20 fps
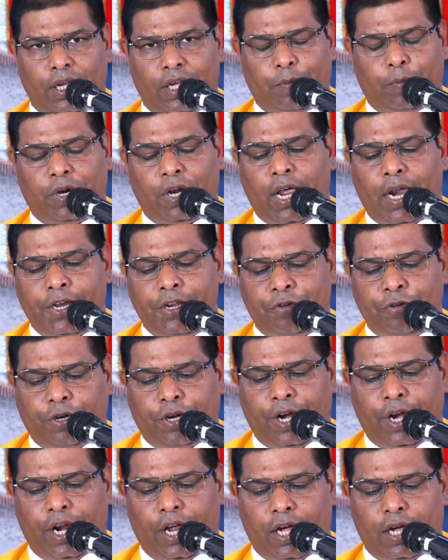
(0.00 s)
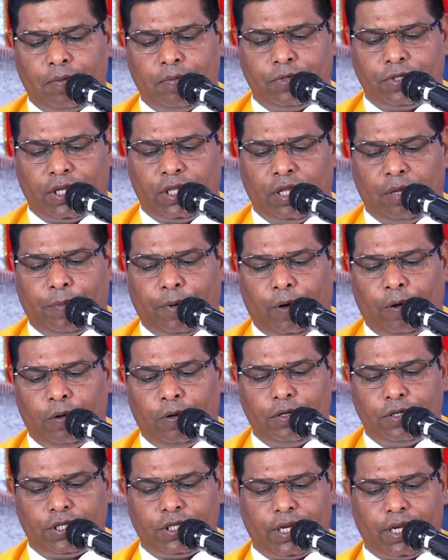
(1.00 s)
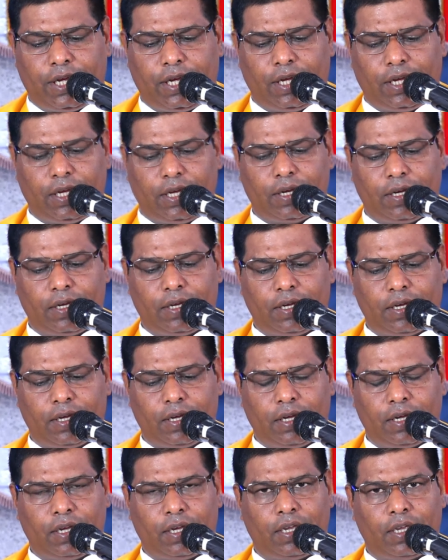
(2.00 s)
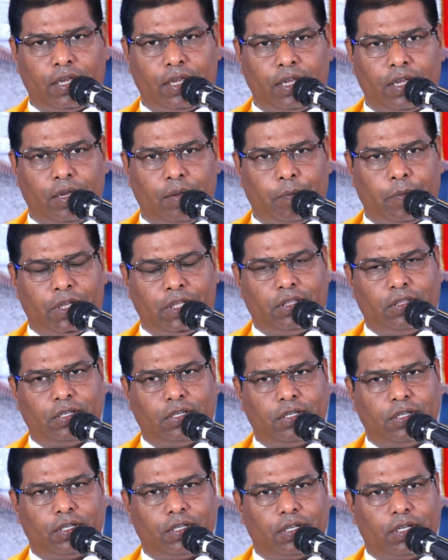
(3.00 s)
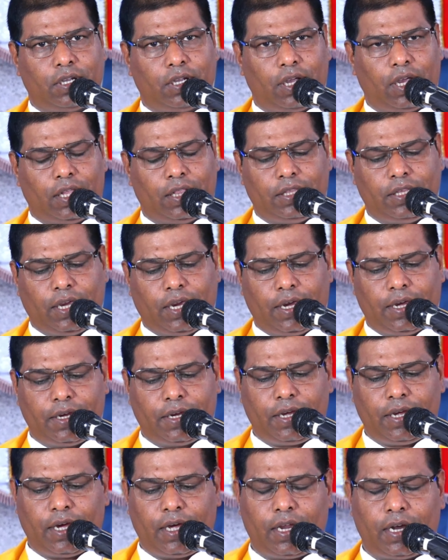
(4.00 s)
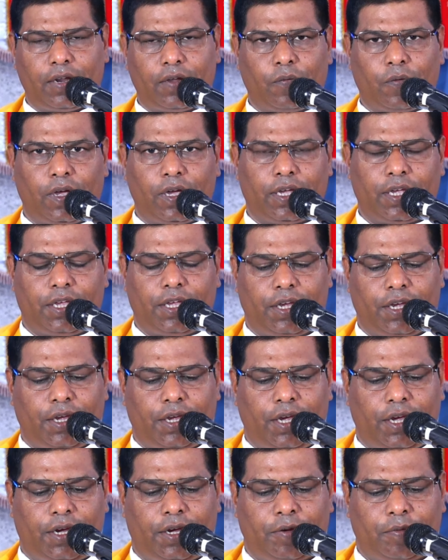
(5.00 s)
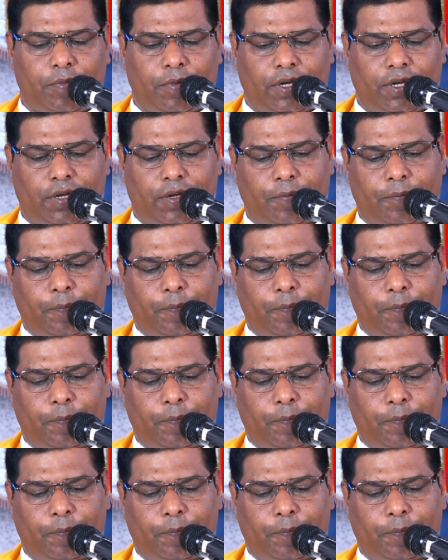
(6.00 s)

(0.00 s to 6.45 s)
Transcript: इब्रानियों के नाम संत पौलुस के पत्र अध्याय ग्यारह वाक्य एक में